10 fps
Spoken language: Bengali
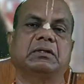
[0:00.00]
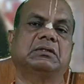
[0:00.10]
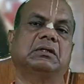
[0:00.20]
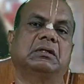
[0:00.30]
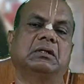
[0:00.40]

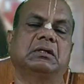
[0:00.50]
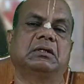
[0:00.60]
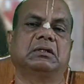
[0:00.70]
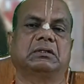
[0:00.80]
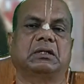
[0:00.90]
বাজিয়ে
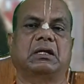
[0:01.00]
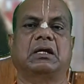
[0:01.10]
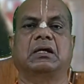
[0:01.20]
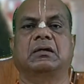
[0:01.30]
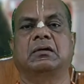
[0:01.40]
তারা
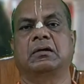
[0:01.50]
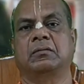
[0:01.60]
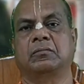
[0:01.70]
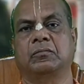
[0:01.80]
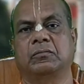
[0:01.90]

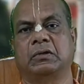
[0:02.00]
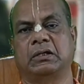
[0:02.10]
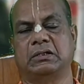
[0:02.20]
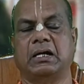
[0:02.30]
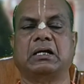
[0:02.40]

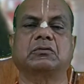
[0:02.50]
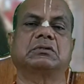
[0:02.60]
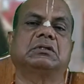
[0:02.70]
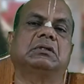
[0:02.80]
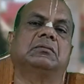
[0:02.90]
এই
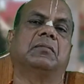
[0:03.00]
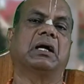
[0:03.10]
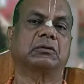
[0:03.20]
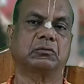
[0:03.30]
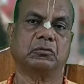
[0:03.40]
একাদশী
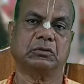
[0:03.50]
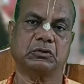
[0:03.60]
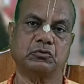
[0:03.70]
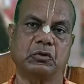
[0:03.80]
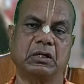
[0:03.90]
মাহাত্ম কথা
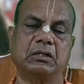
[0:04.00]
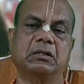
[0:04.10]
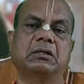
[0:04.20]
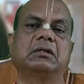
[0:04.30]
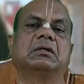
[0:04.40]
শোনেন
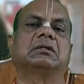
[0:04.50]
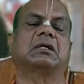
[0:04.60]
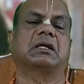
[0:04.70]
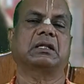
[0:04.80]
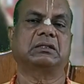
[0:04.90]

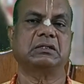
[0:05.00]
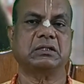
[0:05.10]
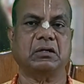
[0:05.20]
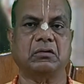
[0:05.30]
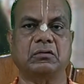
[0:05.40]
তারা রাত্রি
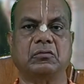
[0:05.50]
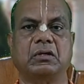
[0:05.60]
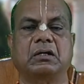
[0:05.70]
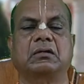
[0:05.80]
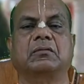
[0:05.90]
জাগরণ
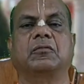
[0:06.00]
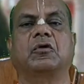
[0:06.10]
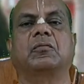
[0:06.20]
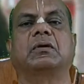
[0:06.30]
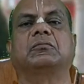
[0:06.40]
করেন
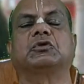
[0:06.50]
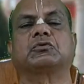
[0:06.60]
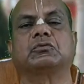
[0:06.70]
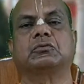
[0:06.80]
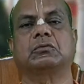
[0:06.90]
ভগবান
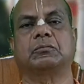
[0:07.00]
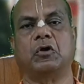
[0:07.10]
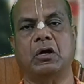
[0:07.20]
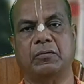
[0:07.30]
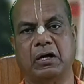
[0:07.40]
বিষ্ণুর
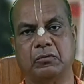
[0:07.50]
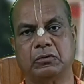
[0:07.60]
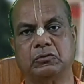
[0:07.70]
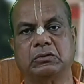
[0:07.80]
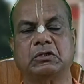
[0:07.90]

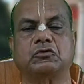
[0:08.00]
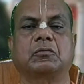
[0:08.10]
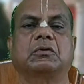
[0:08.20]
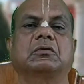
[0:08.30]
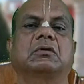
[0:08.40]
ভাগবত কথা
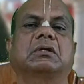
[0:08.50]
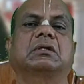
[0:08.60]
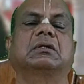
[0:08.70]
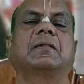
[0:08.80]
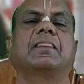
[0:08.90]
শ্রবণ করেন
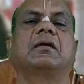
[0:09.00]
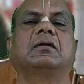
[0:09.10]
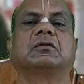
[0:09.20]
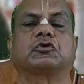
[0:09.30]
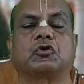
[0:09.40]

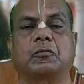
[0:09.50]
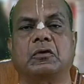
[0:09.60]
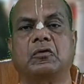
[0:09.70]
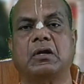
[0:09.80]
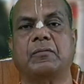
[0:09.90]
তো
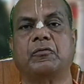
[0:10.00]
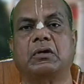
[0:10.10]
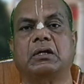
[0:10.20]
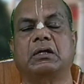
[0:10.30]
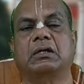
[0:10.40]
শ্রবণ করার
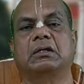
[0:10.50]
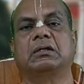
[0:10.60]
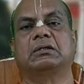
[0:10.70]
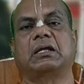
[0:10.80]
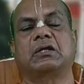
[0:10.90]
পরে
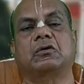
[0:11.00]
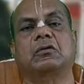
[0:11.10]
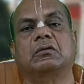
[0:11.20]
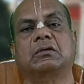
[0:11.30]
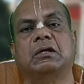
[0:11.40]
তারা
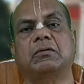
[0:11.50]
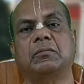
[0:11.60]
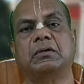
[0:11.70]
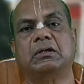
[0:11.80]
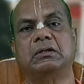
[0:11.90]
যখন
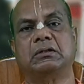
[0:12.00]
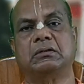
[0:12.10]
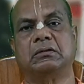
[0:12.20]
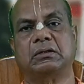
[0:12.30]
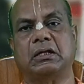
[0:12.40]
এইভাবে
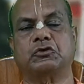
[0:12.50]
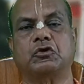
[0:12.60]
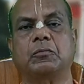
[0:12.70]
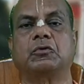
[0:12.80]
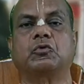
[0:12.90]
তারা
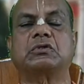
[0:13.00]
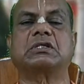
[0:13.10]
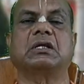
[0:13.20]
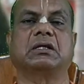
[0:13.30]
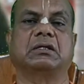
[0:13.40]
শ্রবণ
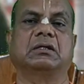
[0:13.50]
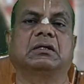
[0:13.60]
করছিলেন